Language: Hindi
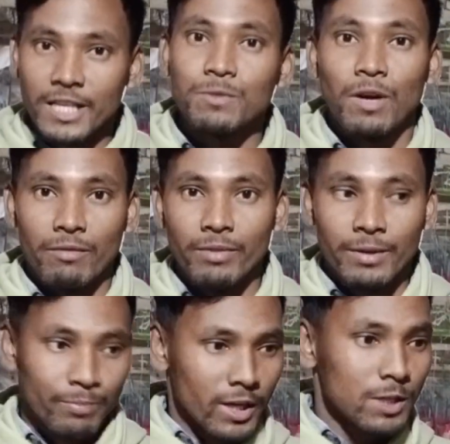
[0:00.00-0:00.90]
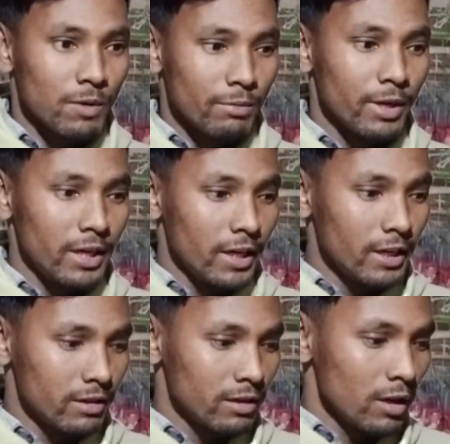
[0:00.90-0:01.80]
केज फार्म में केज फार्म में
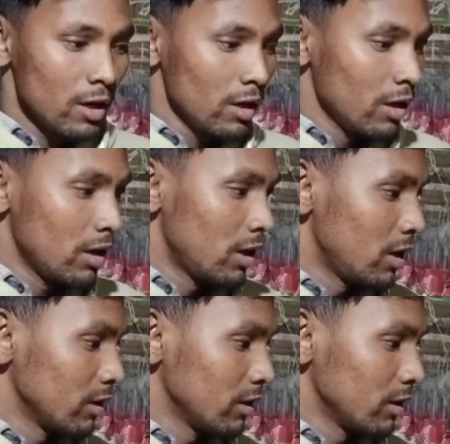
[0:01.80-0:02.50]
नेट आ,